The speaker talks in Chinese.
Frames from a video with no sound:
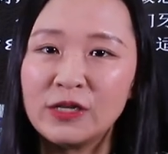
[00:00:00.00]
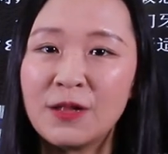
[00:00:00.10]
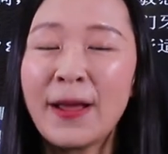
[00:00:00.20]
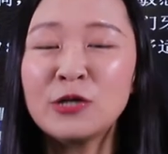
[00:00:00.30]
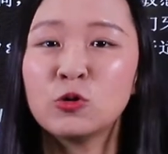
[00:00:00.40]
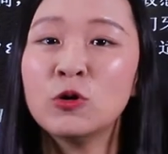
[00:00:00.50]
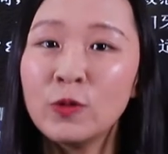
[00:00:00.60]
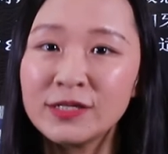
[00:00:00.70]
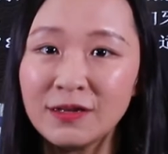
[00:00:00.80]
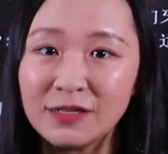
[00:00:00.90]
你的班主任
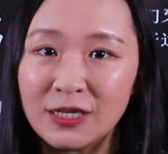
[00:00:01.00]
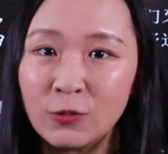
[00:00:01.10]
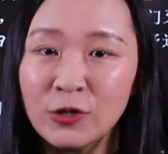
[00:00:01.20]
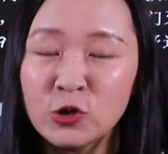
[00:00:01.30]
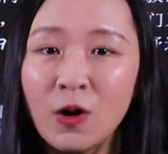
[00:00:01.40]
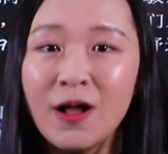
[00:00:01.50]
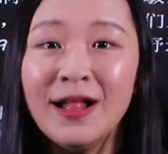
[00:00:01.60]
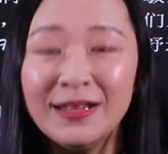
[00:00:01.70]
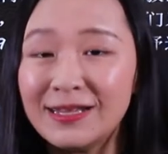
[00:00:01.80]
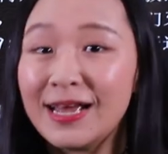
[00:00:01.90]
会向你提问说，
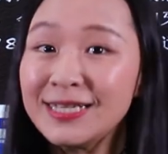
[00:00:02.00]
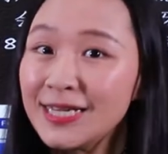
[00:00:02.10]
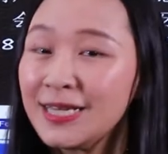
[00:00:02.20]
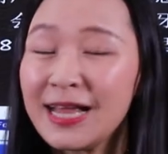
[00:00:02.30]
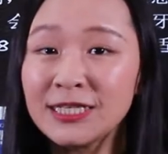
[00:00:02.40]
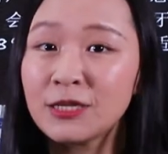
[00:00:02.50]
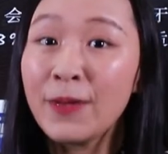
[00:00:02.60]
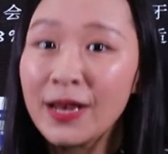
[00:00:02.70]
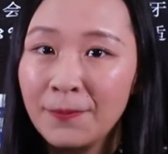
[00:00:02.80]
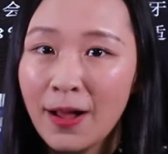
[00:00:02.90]
你的 ACT 单词
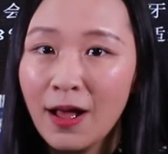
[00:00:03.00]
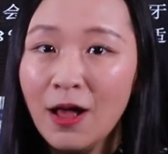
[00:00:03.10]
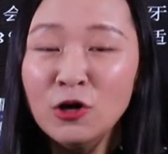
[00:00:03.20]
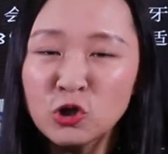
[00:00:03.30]
背了吗？